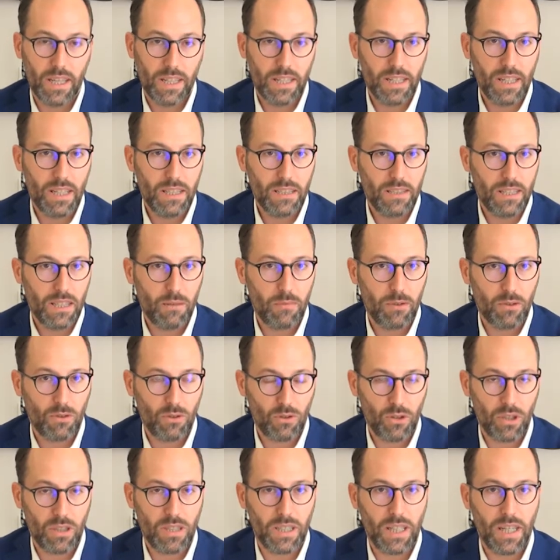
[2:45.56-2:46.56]
dell'insieme dell
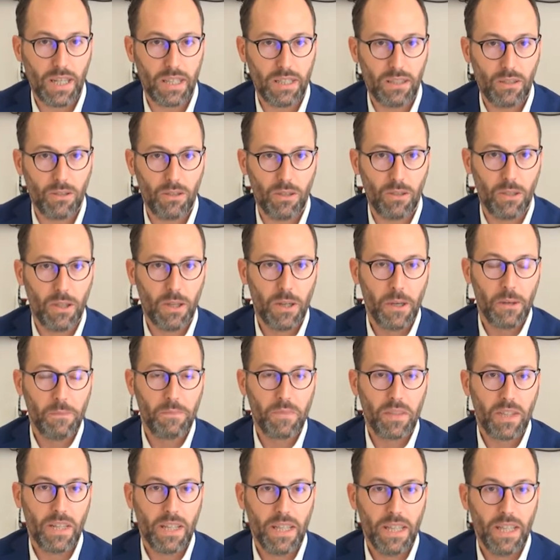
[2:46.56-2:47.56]
societario
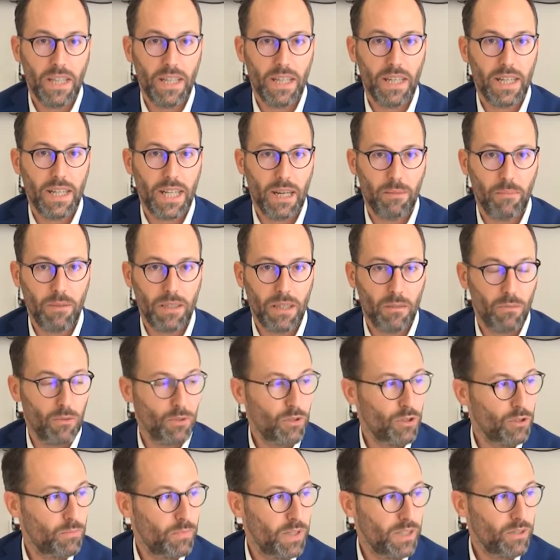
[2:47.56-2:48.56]
e capita
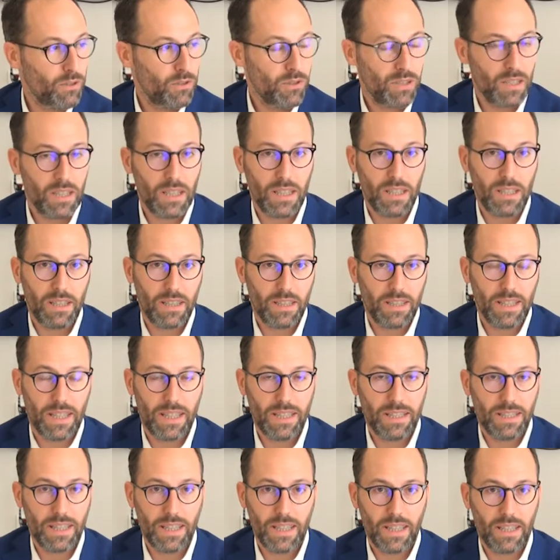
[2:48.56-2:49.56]
molto spesso nella
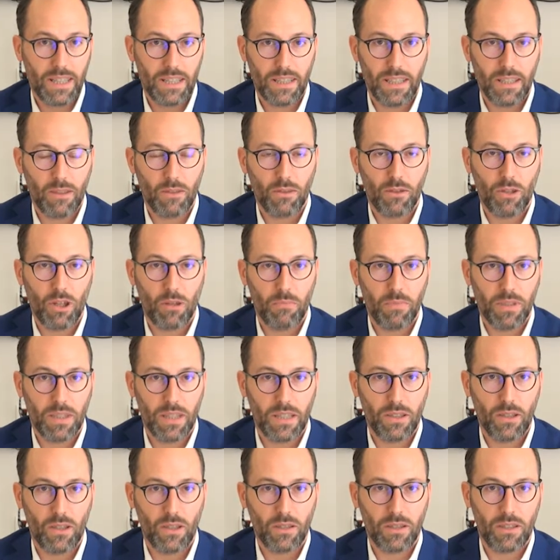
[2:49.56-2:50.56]
realtà
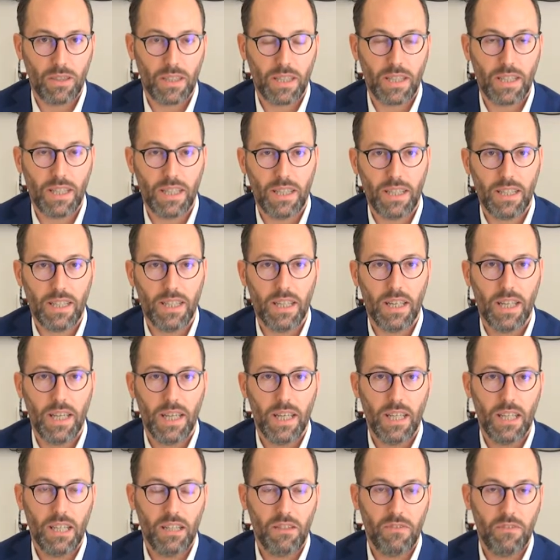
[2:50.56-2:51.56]
economica nostra che
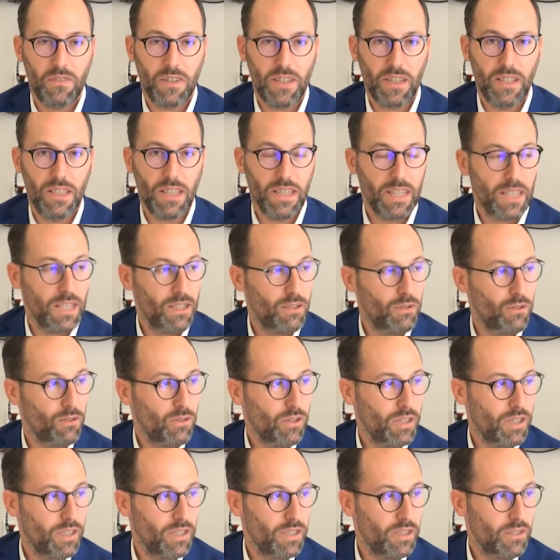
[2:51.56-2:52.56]
i figli chiedono
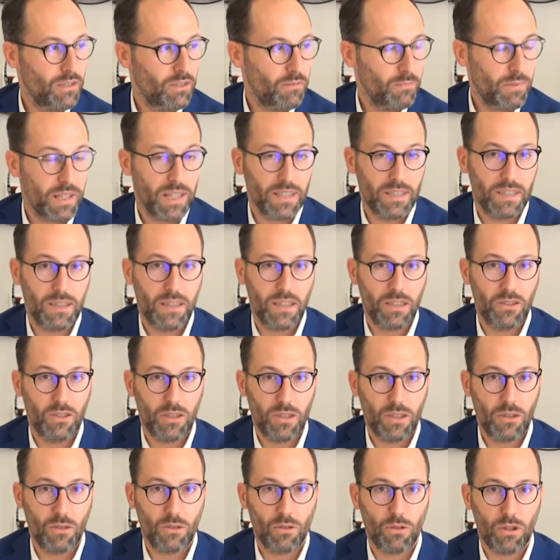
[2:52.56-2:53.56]
dei prestiti ai
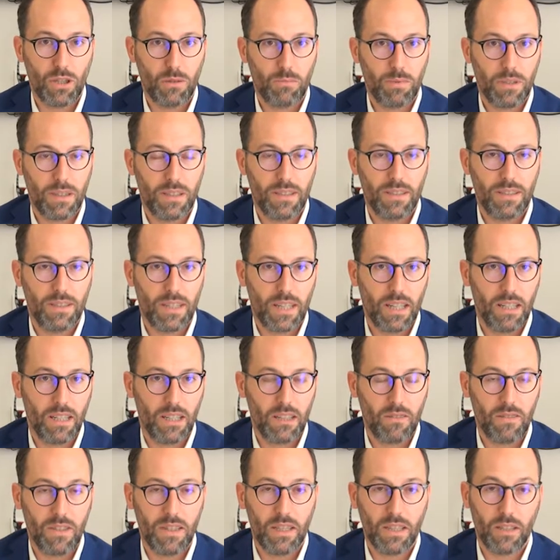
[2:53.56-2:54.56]
genitori per iniziare
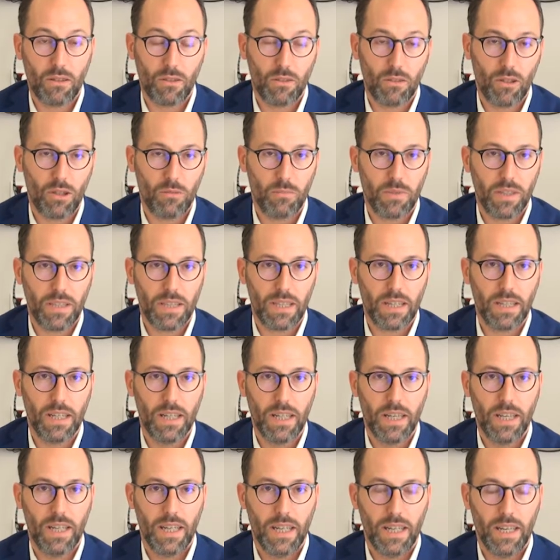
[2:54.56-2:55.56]
l'attività economica.
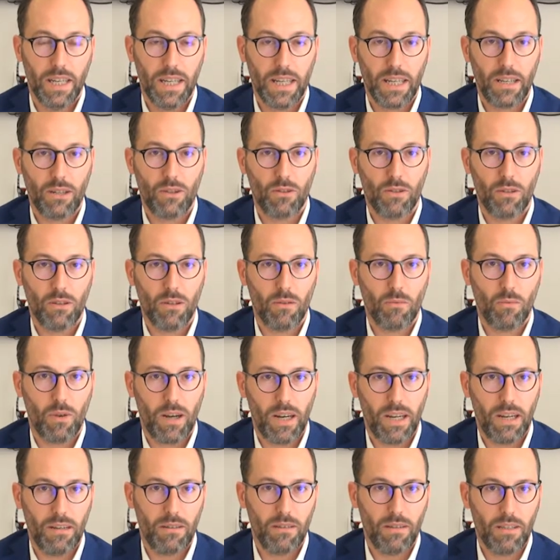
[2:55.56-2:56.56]
Ecco,
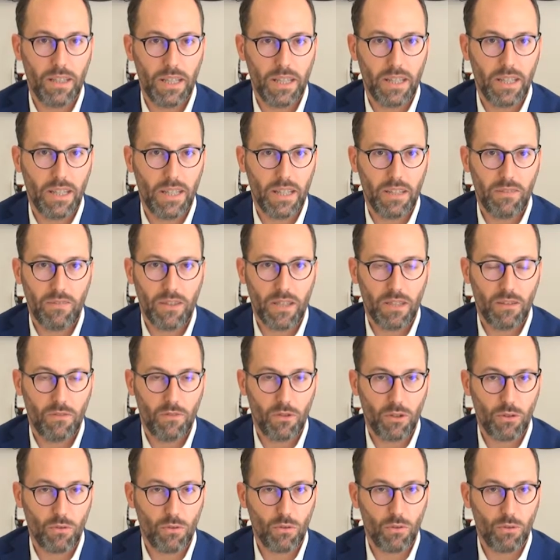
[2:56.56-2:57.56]
qua eh, viene
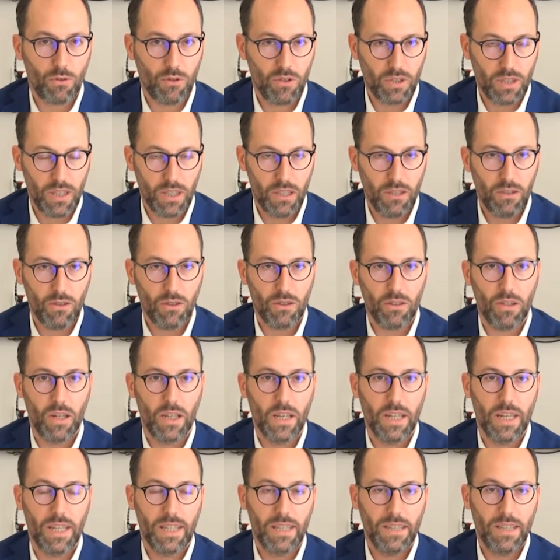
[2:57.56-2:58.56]
fuori un
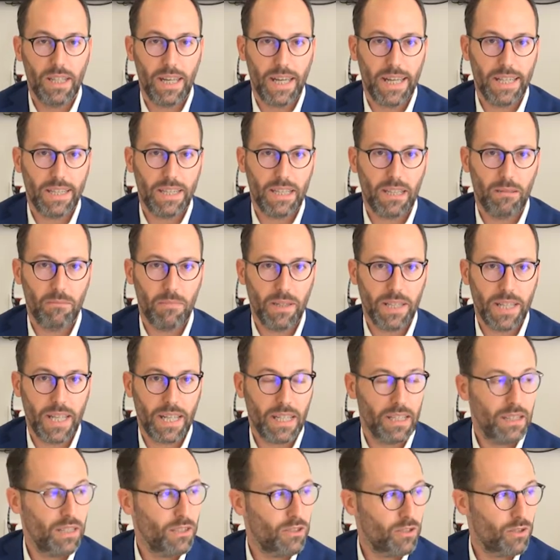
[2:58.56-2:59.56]
consiglio date
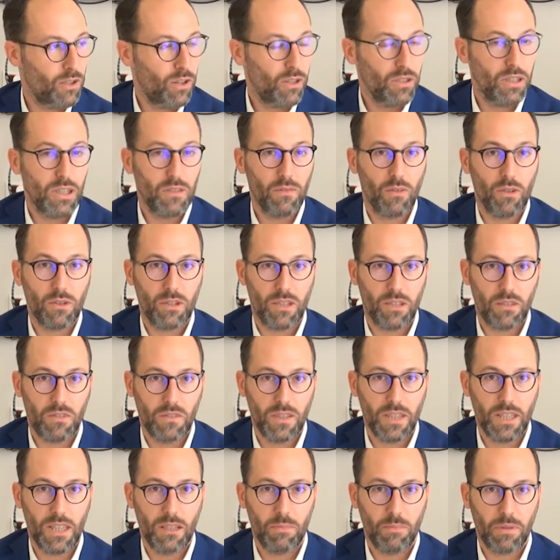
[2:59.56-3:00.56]
magari dei soldi ai vostri
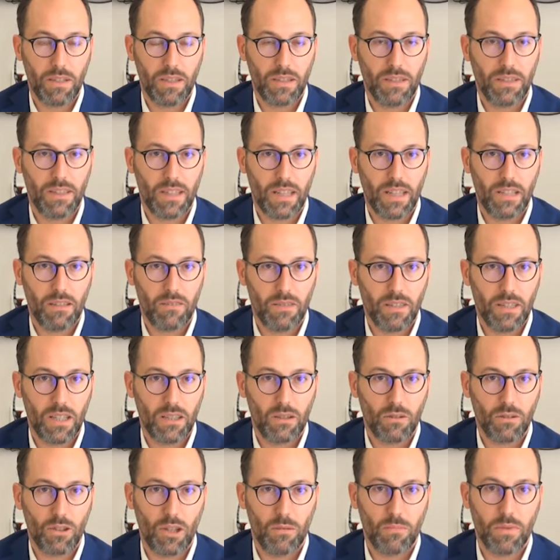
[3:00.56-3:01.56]
figli per iniziare l'attività
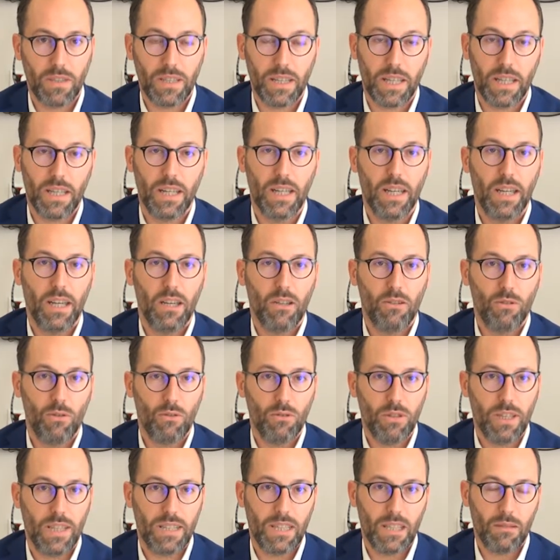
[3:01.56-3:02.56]
economica,
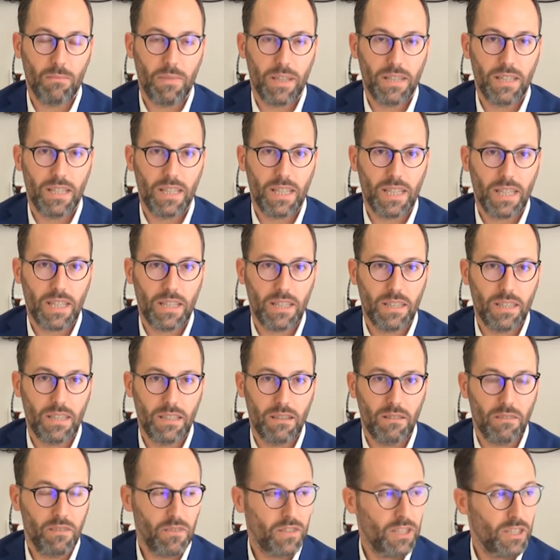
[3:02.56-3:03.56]
non date mai dei
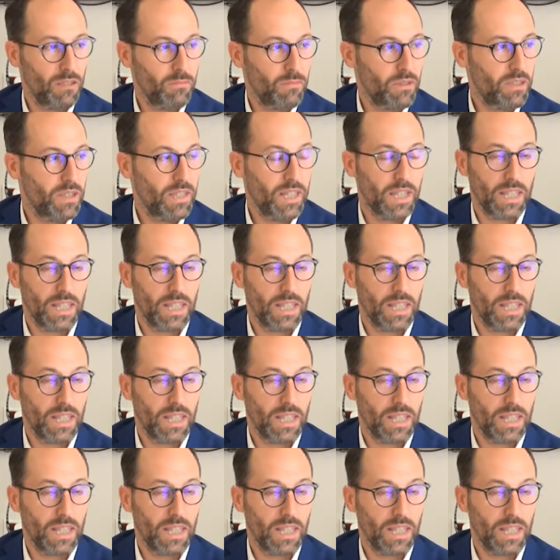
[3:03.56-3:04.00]
crediti di firma, di